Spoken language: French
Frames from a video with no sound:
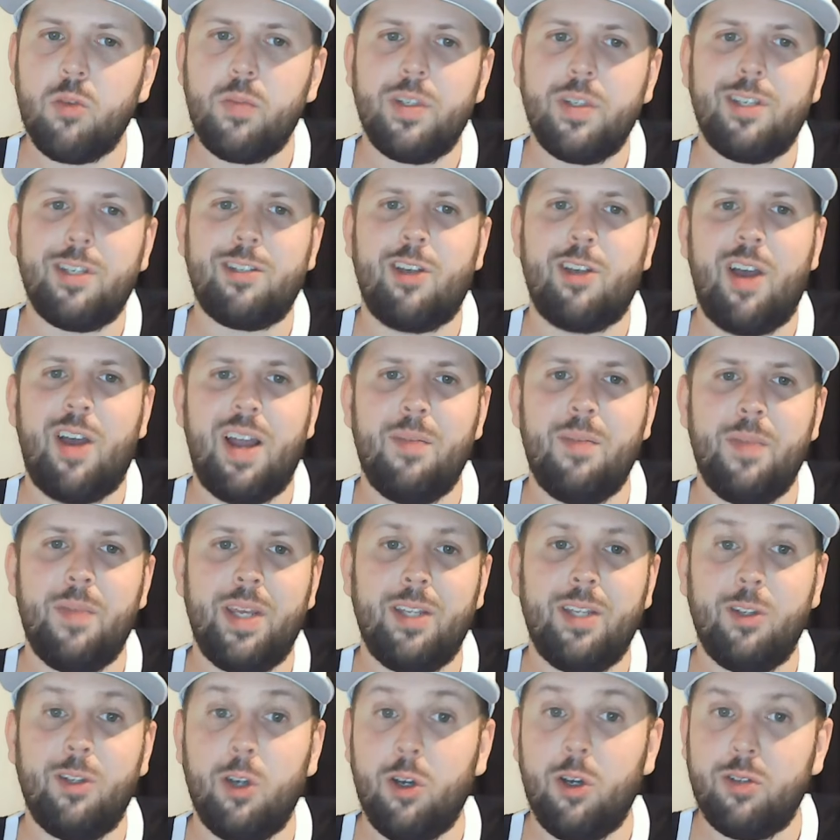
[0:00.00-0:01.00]
puis César
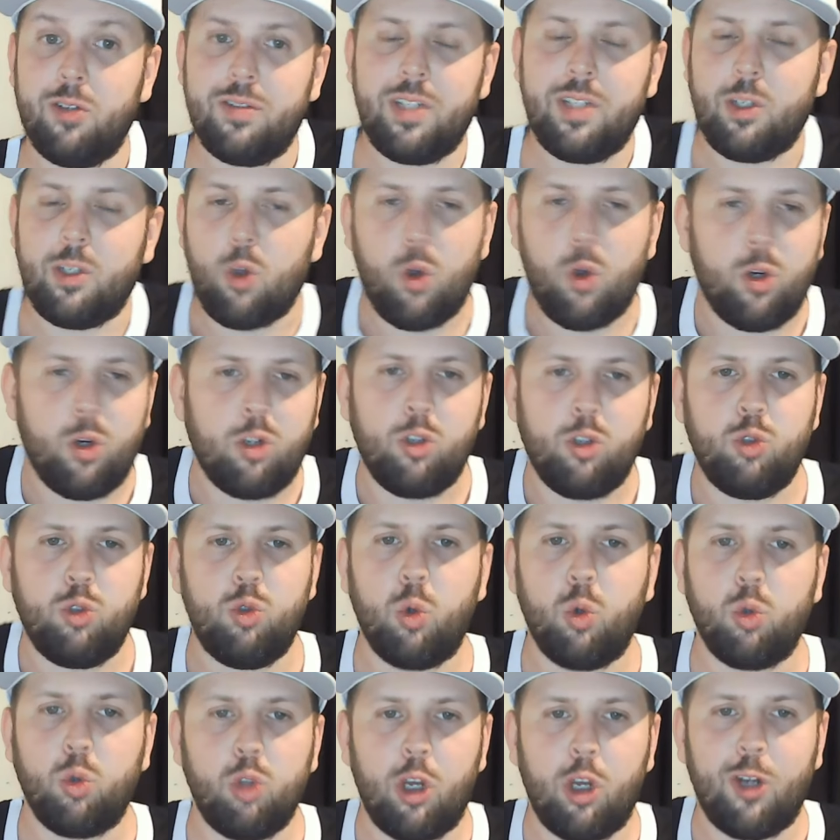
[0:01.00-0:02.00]
Almeida, c'est un
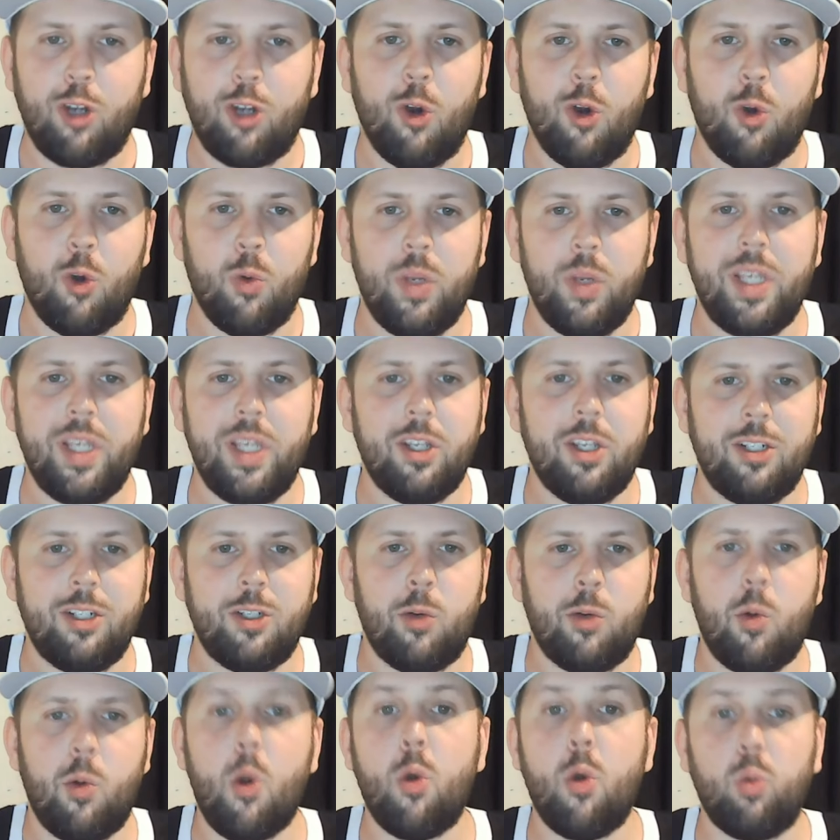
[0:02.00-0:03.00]
doute de glory qui est déjà
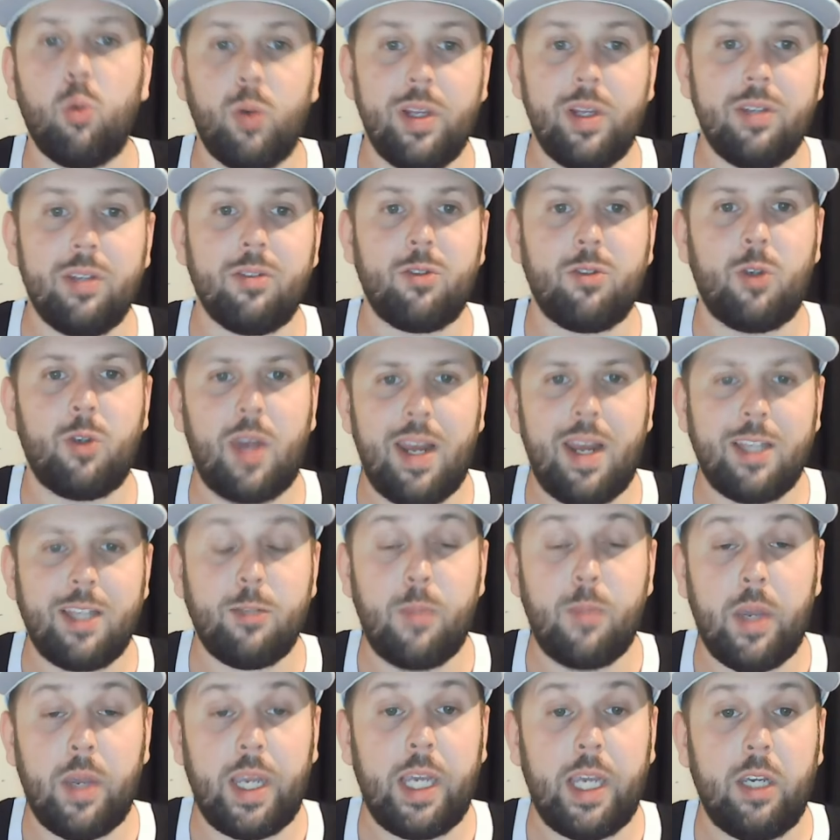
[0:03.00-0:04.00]
win sur Alex
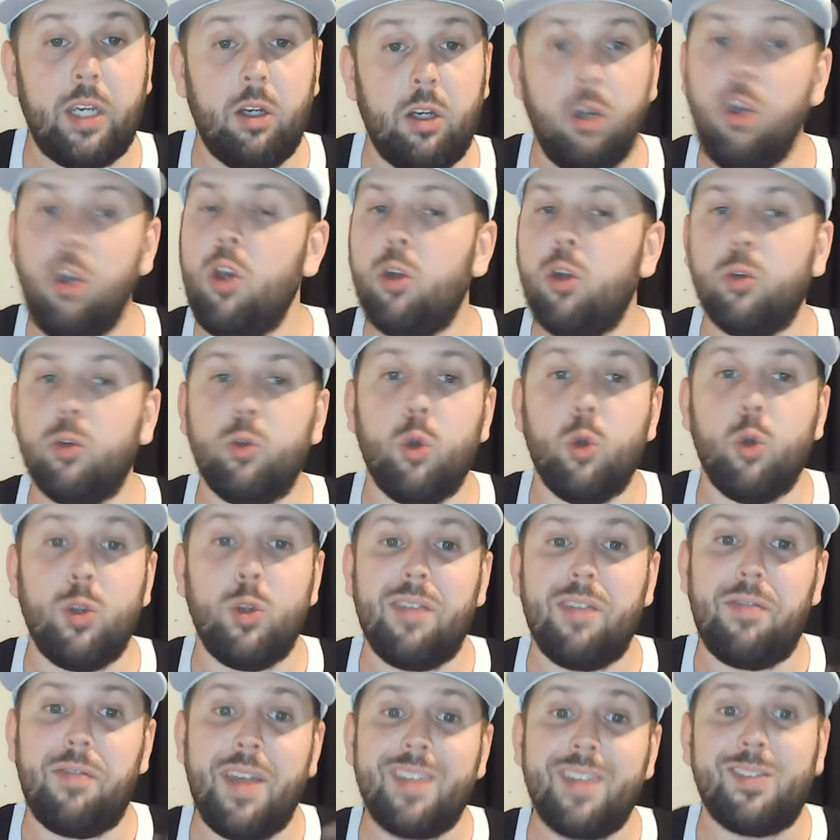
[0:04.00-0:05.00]
Pereira. Deux
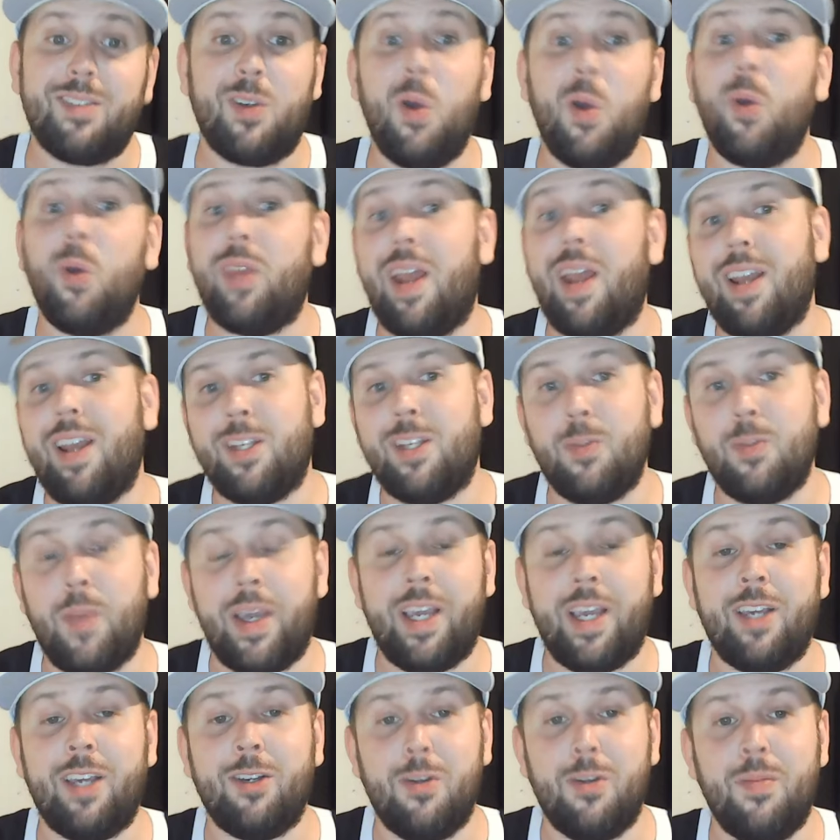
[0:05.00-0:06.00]
défaites contre Alex
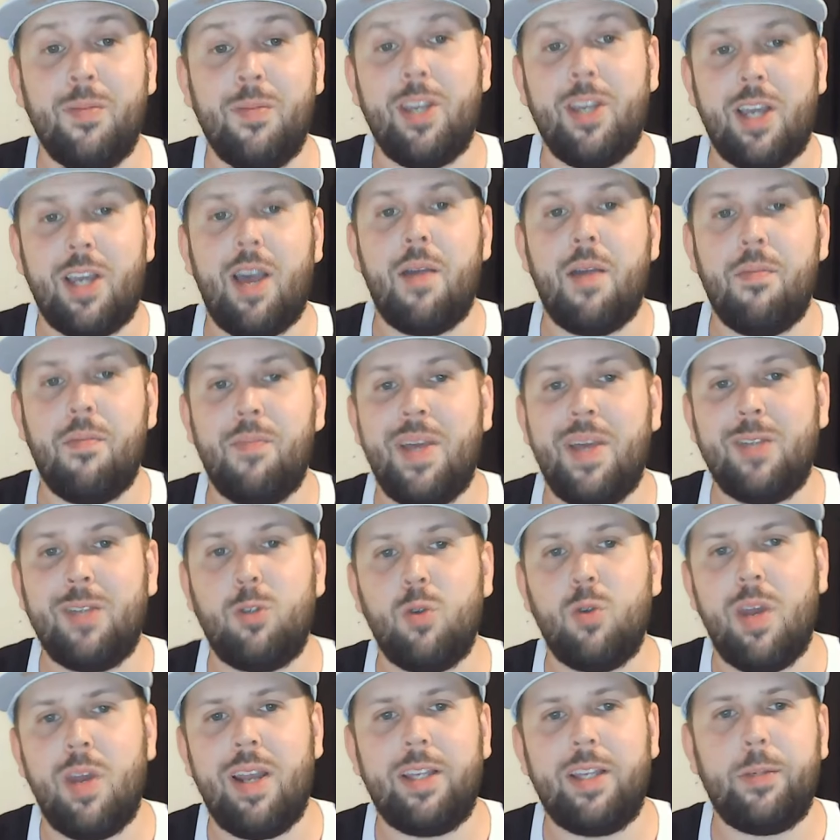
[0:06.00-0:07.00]
Pereira, mais il a quand même
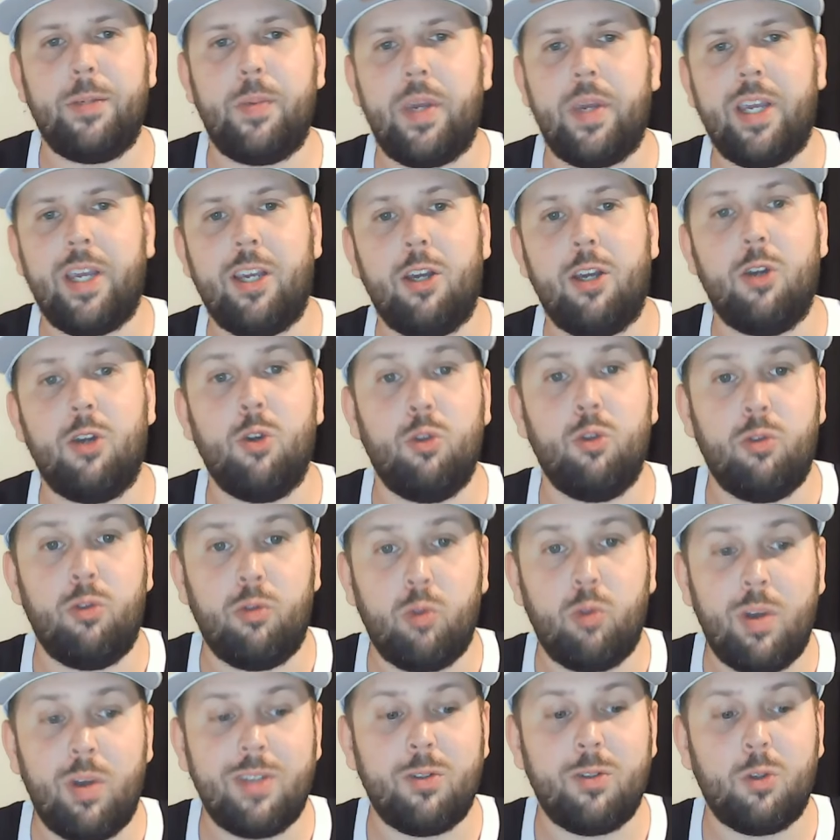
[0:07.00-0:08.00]
battu Alex Pereira une
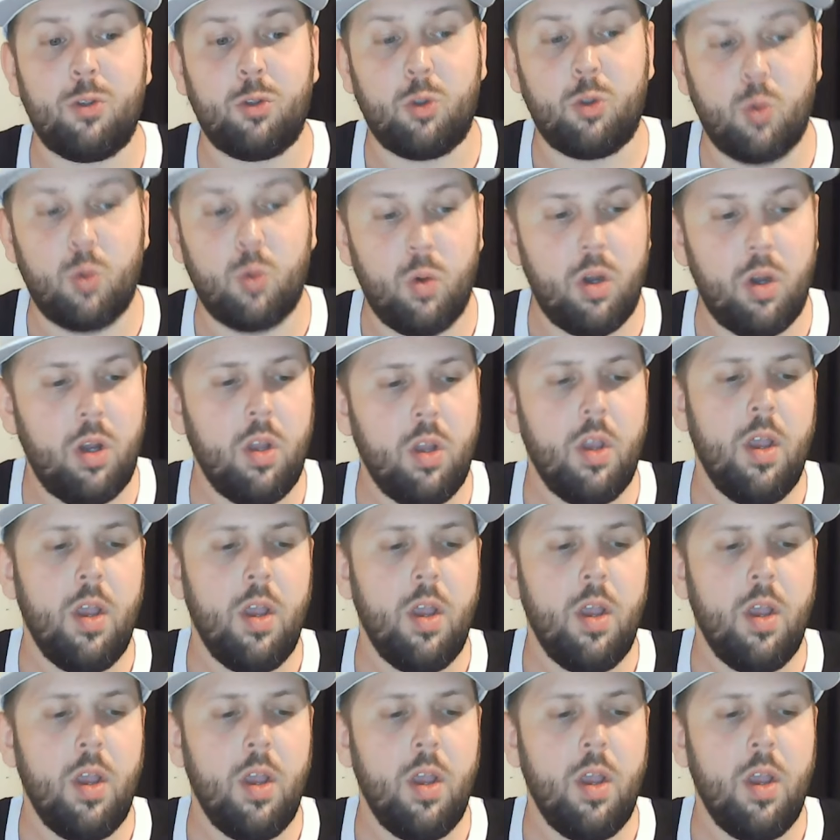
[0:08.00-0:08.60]
fois sur trois.